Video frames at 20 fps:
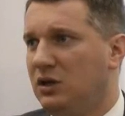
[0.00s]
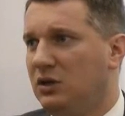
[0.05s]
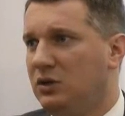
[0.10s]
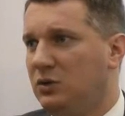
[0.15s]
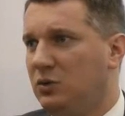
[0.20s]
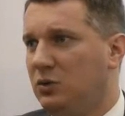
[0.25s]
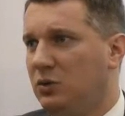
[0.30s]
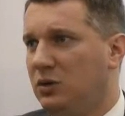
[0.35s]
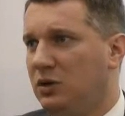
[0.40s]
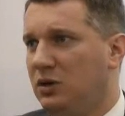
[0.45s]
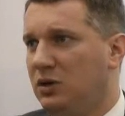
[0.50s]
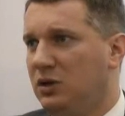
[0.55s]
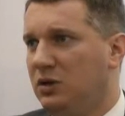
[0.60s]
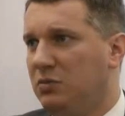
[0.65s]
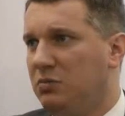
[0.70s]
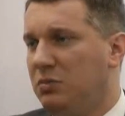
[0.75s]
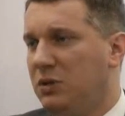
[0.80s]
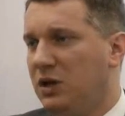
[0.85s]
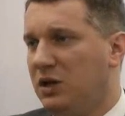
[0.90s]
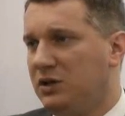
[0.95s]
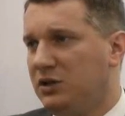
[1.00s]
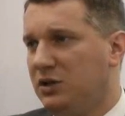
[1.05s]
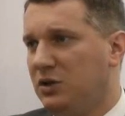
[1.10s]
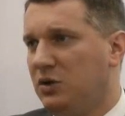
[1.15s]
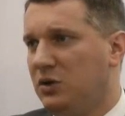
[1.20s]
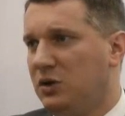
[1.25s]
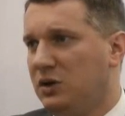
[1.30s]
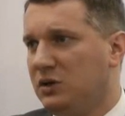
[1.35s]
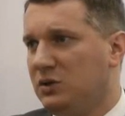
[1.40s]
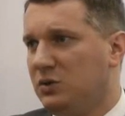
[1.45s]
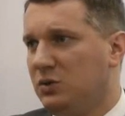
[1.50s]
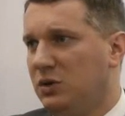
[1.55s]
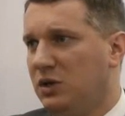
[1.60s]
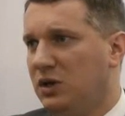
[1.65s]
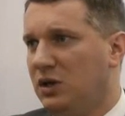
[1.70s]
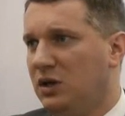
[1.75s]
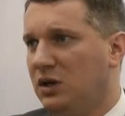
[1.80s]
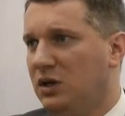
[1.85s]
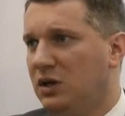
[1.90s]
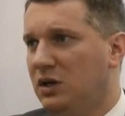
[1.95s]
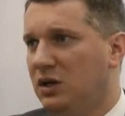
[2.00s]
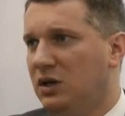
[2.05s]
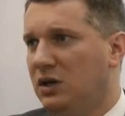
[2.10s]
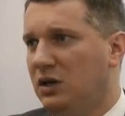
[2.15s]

który jak się okazuje